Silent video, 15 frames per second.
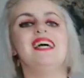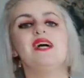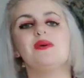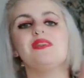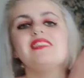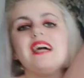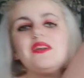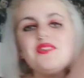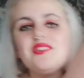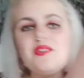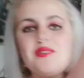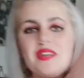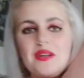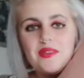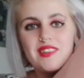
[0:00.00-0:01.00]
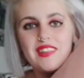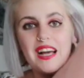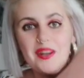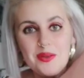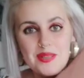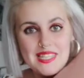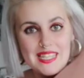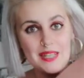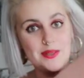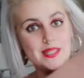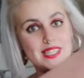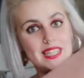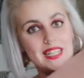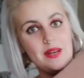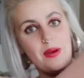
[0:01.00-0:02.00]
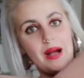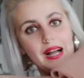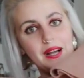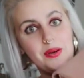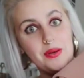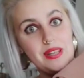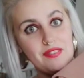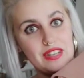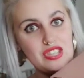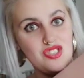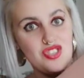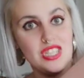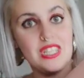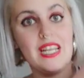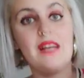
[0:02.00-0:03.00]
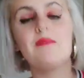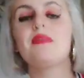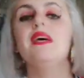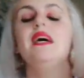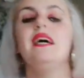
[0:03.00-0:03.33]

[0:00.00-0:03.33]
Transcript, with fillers: quest'anno si usano un sacco queste cosine qua con le frangine